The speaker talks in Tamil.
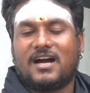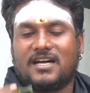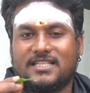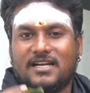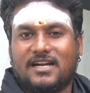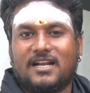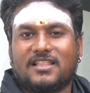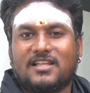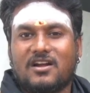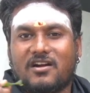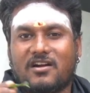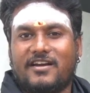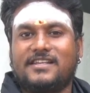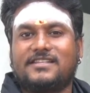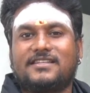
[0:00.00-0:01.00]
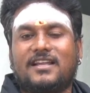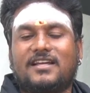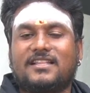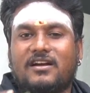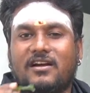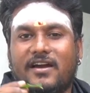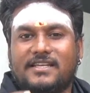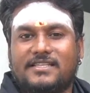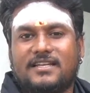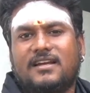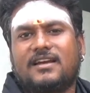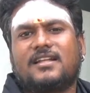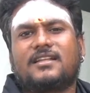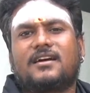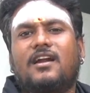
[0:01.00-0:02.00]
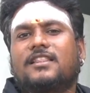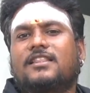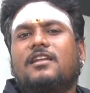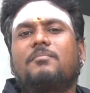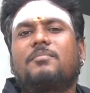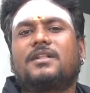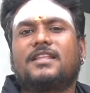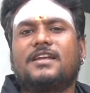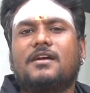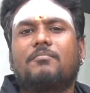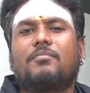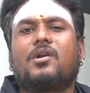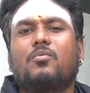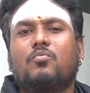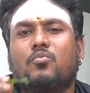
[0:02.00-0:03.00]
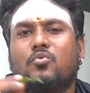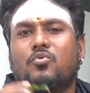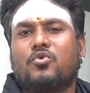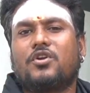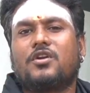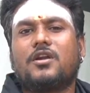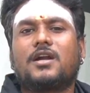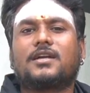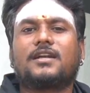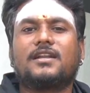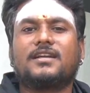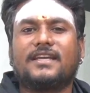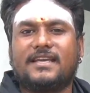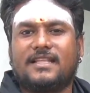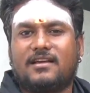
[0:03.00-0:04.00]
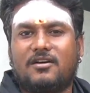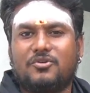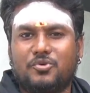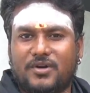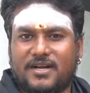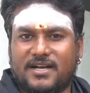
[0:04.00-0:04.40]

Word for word: அதனால தான் காய்ச்சல் அந்த காய்ச்சலுக்கு அந்த காலத்துலேயும் பார்த்தீங்க அப்படின்னா மூன்று நாட்களுக்கு ஏதாவது ஒரு